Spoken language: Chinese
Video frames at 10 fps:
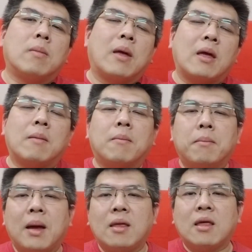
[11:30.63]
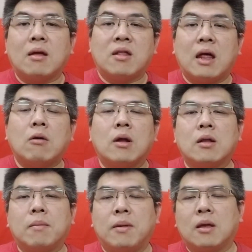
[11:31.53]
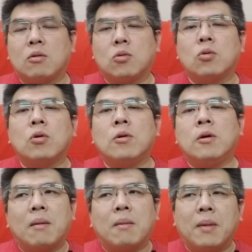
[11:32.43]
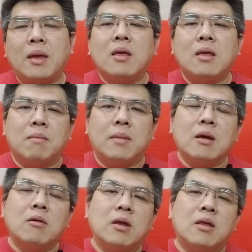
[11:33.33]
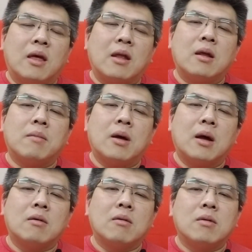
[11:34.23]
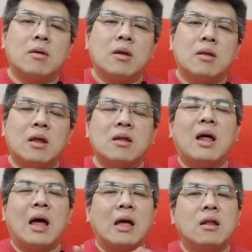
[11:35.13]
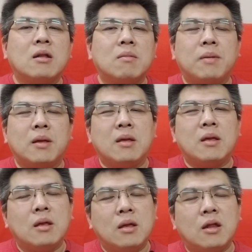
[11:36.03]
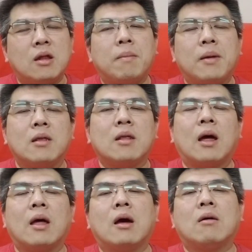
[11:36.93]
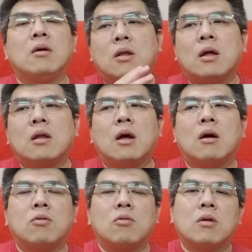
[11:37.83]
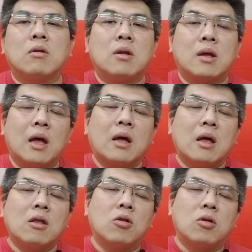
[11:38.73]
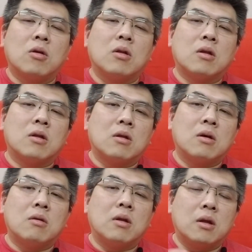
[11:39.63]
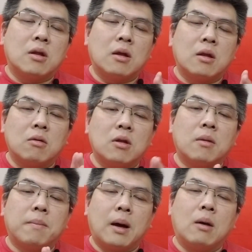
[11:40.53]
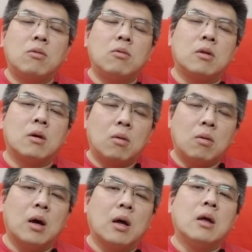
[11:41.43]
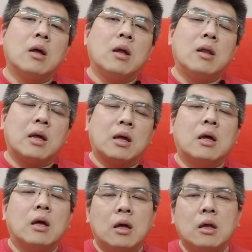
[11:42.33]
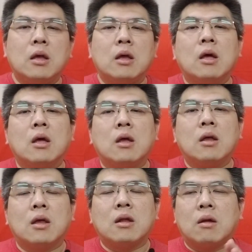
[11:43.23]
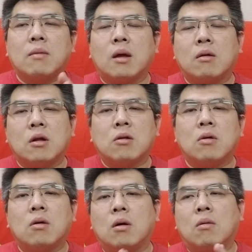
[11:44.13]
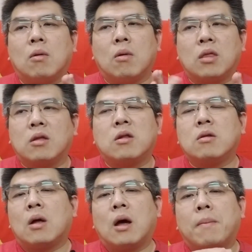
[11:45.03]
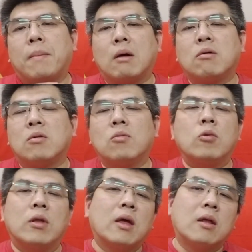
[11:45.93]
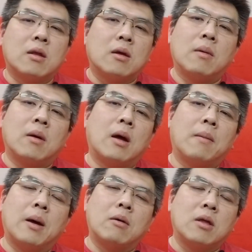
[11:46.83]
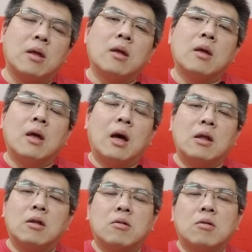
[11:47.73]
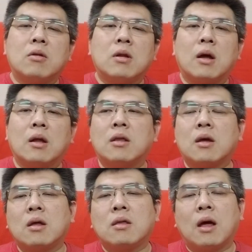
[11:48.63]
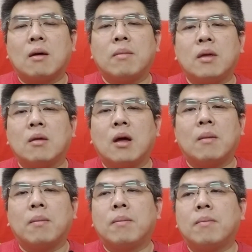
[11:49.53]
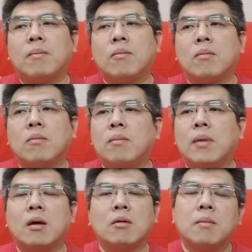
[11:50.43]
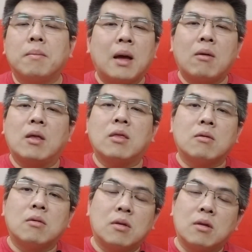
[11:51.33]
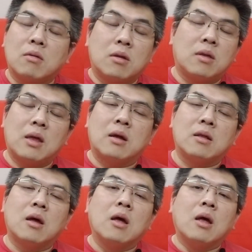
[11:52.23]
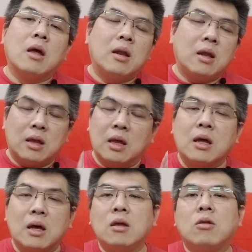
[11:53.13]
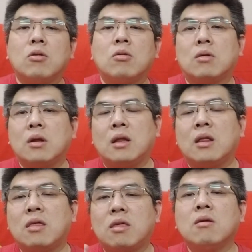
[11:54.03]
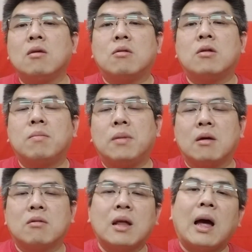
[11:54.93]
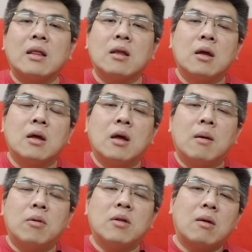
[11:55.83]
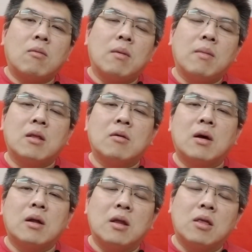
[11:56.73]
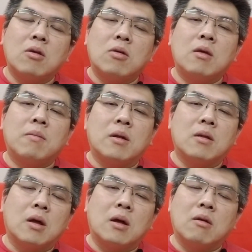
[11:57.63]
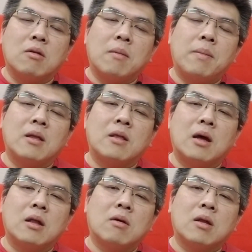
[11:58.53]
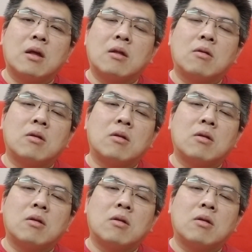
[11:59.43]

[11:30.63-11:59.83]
给卖家 seller 的比较多，没没有以前那么好，但是还是比一些平台好。它的好处就是你刚开始学的时候，你想有一些保护的话，你可以在上面好像说啊、哦，我只是啊保十五天的啊保险，还是说啊这件产品啊没有人卖完之后就是这样的，你也可以去弄，你的自由是比较大的。不像外面的话，你最基本的有些平台的话，他说